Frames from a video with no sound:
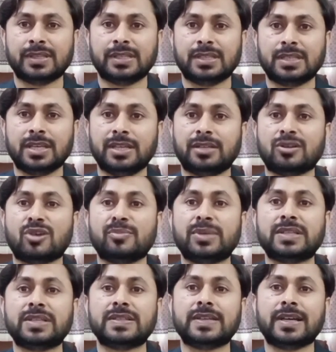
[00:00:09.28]
कि
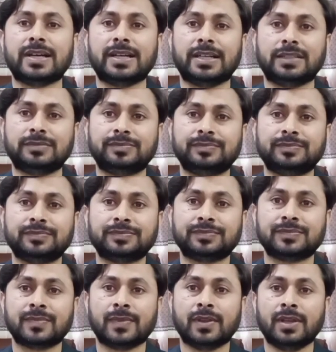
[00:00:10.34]
इकोनॉमिक्स क्या है
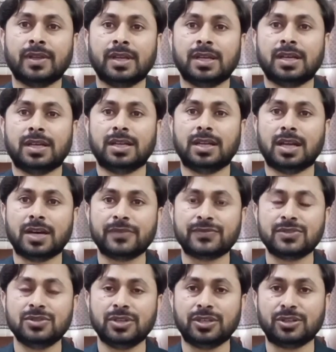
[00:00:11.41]

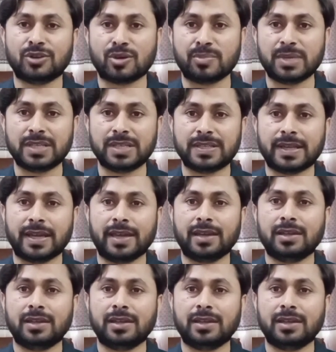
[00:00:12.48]
लफ्ज़ जो इकोनॉमिक्स है